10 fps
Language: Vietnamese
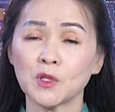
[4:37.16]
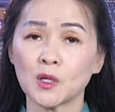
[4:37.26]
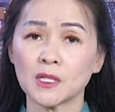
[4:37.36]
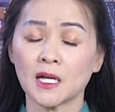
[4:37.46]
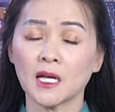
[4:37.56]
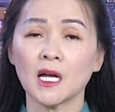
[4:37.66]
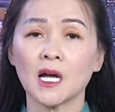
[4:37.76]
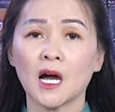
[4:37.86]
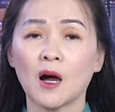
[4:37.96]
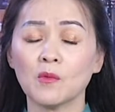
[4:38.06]
Nam cho rằng
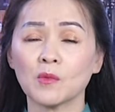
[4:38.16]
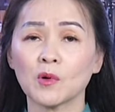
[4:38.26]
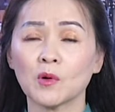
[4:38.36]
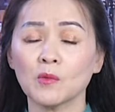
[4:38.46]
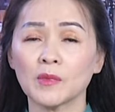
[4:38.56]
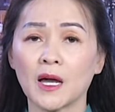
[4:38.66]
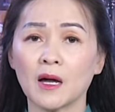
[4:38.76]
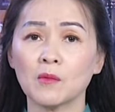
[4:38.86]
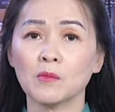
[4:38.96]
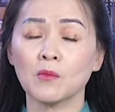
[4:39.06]
ông cũng
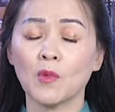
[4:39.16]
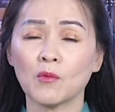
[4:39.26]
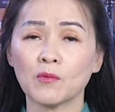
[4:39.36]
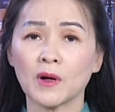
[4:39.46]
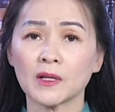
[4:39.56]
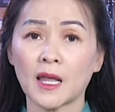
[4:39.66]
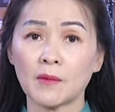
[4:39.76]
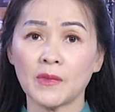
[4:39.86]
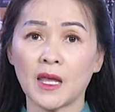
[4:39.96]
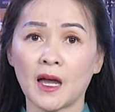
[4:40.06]
đã một à,
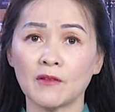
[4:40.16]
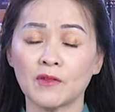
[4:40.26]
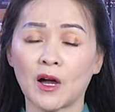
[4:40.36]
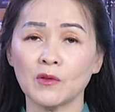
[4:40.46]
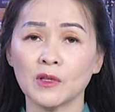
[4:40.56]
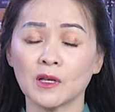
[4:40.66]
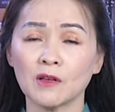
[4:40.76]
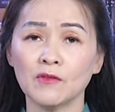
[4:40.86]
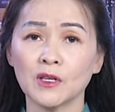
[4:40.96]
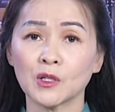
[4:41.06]
tham gia vào những
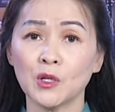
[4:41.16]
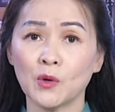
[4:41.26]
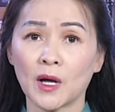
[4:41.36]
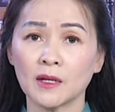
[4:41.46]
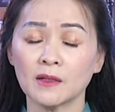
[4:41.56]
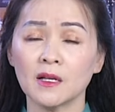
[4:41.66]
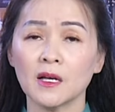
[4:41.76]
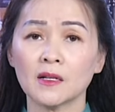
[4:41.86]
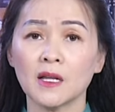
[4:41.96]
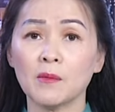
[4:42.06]
cái việc điều hành
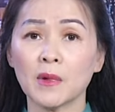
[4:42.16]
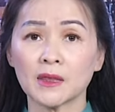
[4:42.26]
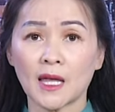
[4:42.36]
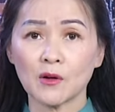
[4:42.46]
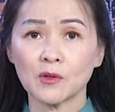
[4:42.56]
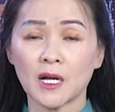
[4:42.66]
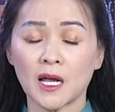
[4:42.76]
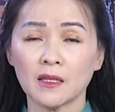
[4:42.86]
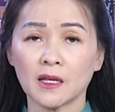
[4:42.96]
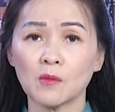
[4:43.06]
để mà tạo
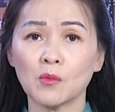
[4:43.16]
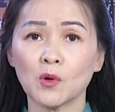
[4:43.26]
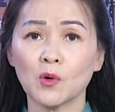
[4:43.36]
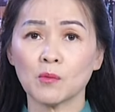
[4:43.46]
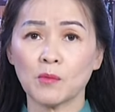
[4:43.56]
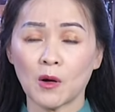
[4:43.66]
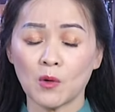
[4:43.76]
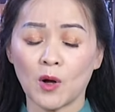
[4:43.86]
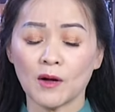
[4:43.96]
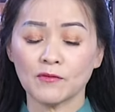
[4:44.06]
ra những cái cuộc
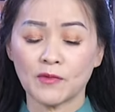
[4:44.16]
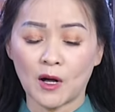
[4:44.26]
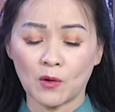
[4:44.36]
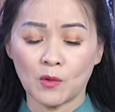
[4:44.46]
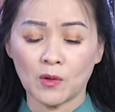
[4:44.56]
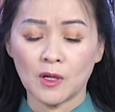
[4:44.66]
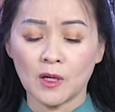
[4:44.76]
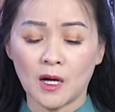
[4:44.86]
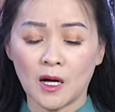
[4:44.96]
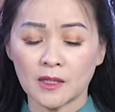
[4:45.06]
bạo loạn vào
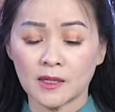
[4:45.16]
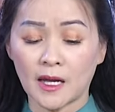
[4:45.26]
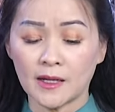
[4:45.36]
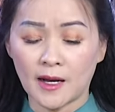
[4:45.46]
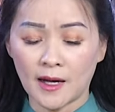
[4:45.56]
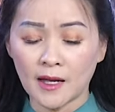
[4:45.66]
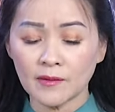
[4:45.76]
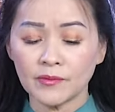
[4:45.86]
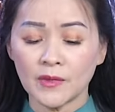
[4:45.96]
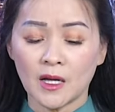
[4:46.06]
à, tại Đắk
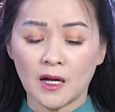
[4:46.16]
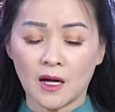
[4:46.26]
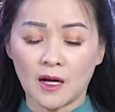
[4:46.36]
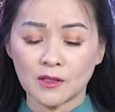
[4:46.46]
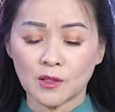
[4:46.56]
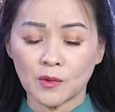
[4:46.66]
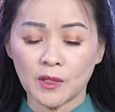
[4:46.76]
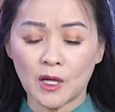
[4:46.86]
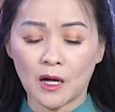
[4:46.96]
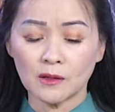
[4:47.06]
Lắk. À,
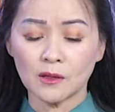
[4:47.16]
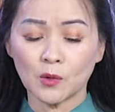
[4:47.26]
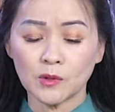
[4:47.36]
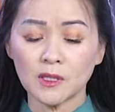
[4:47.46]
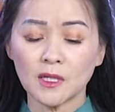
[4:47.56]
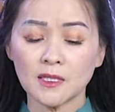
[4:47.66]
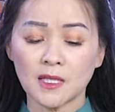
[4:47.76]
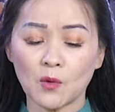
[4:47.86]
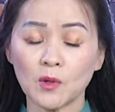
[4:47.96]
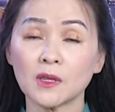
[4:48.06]
trong khi đó, Tổ chức Ân
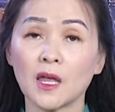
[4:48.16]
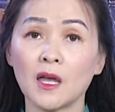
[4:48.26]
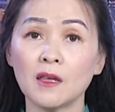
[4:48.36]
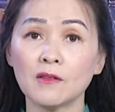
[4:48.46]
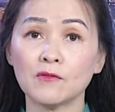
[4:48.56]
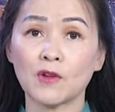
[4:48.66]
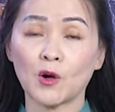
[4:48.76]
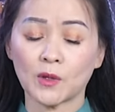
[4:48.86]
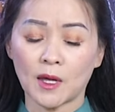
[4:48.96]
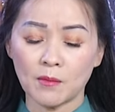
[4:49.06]
xá Quốc tế
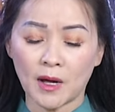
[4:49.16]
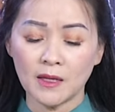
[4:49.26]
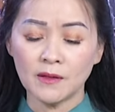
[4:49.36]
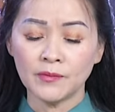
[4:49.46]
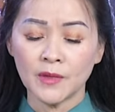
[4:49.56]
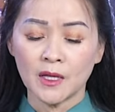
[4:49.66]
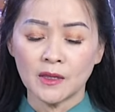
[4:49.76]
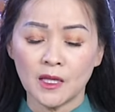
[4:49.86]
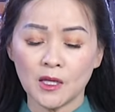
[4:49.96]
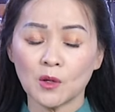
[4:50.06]
vào tháng 7
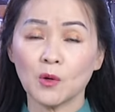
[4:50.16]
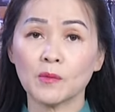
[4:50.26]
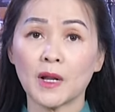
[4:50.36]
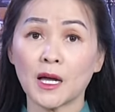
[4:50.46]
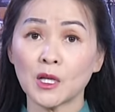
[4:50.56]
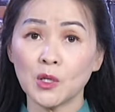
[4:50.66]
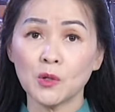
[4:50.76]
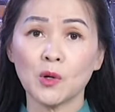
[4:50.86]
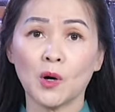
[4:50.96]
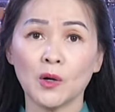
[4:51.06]
thì cũng đã
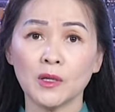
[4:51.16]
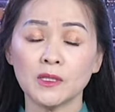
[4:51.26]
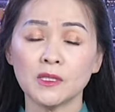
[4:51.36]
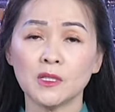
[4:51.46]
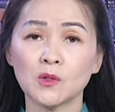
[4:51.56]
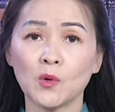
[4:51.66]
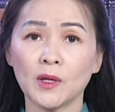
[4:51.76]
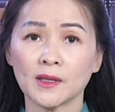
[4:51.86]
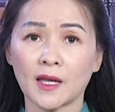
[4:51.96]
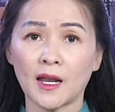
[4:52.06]
kêu gọi chính
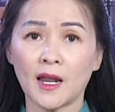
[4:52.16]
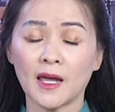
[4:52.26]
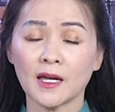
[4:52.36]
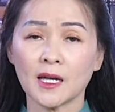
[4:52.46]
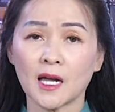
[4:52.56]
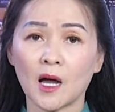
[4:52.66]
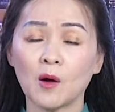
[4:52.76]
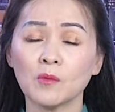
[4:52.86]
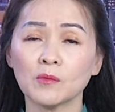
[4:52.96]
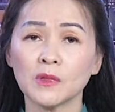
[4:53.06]
quyền Thái Lan
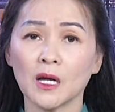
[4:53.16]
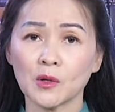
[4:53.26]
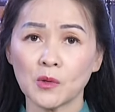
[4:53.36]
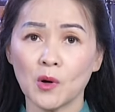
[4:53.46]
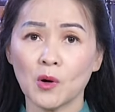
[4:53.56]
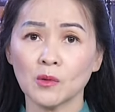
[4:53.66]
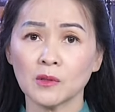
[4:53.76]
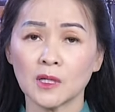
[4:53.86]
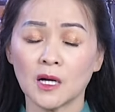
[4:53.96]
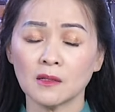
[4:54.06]
không dẫn
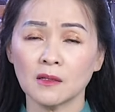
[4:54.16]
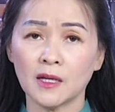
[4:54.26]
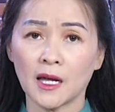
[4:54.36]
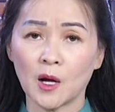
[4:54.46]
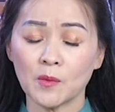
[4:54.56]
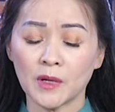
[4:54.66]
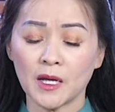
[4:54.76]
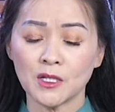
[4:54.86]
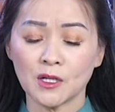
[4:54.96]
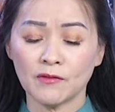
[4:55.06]
độ à, người đàn ông
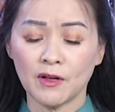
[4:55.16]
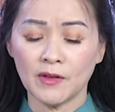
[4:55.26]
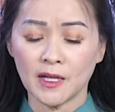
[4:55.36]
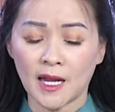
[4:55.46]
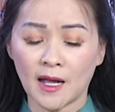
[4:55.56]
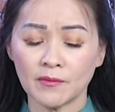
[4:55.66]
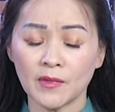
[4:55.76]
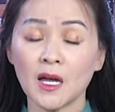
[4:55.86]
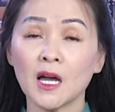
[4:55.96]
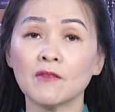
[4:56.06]
này trở về Việt
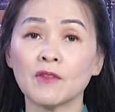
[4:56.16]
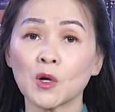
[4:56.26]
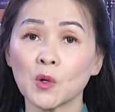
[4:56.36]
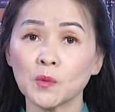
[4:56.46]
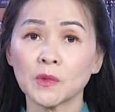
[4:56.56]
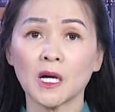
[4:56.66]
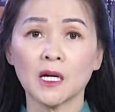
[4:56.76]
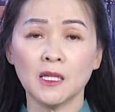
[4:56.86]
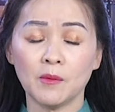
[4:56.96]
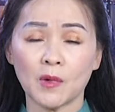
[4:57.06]
Nam và cùng
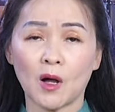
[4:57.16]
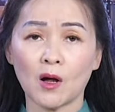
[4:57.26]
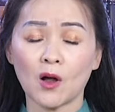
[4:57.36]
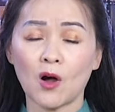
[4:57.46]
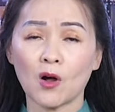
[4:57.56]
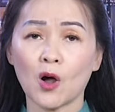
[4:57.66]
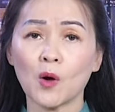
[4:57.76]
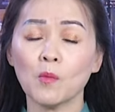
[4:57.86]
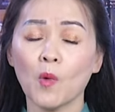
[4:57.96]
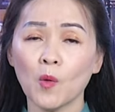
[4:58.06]
thời điểm đó còn
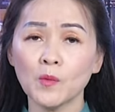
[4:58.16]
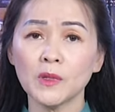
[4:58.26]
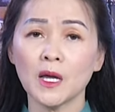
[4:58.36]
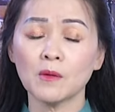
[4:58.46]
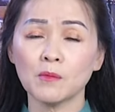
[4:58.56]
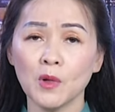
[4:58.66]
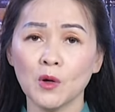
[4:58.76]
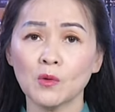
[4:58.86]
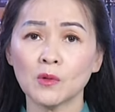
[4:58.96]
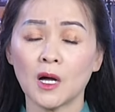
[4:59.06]
có bốn dân
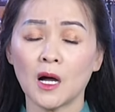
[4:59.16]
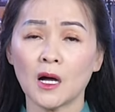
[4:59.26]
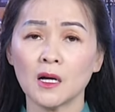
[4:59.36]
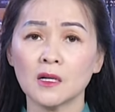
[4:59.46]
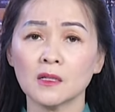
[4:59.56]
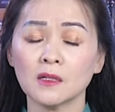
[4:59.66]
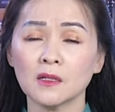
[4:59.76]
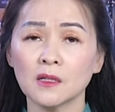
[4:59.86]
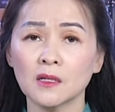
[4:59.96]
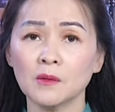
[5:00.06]
biểu à,
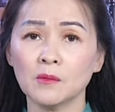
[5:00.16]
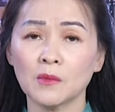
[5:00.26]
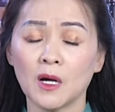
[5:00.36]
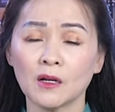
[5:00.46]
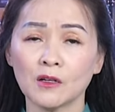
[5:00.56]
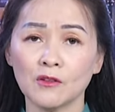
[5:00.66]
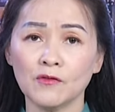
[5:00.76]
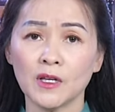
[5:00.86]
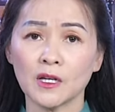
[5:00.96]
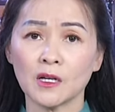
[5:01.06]
người
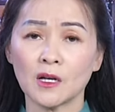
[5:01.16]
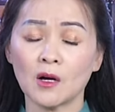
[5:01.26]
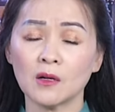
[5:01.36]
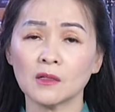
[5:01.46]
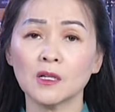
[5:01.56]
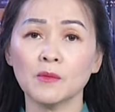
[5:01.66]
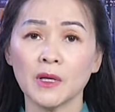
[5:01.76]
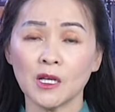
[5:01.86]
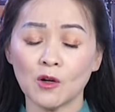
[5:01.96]
người Việt người